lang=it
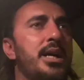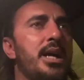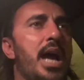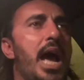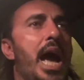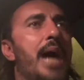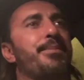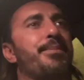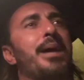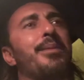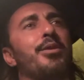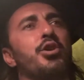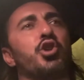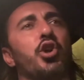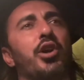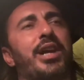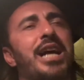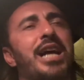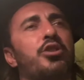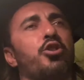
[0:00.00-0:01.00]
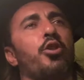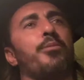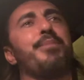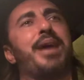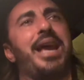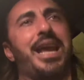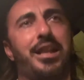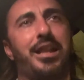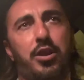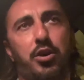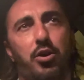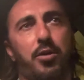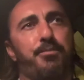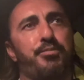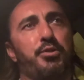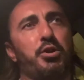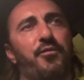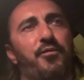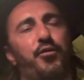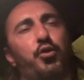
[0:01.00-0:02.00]
abbiamo giocato meglio,
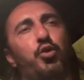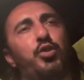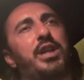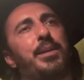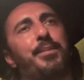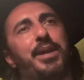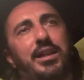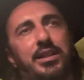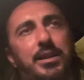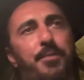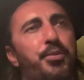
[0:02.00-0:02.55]
più fluidamente,